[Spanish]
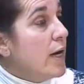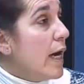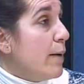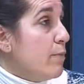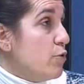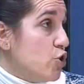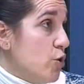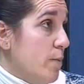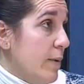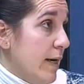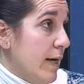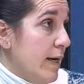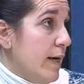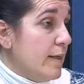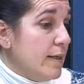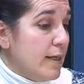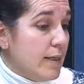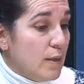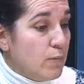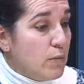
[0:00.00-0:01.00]
Es mucho más
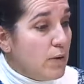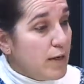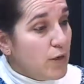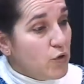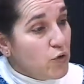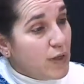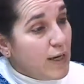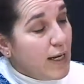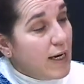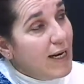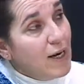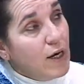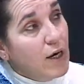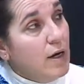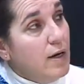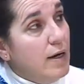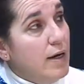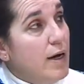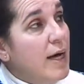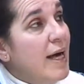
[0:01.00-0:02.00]
grande, estamos hablando que
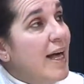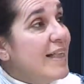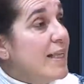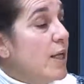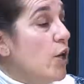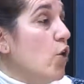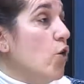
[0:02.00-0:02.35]
de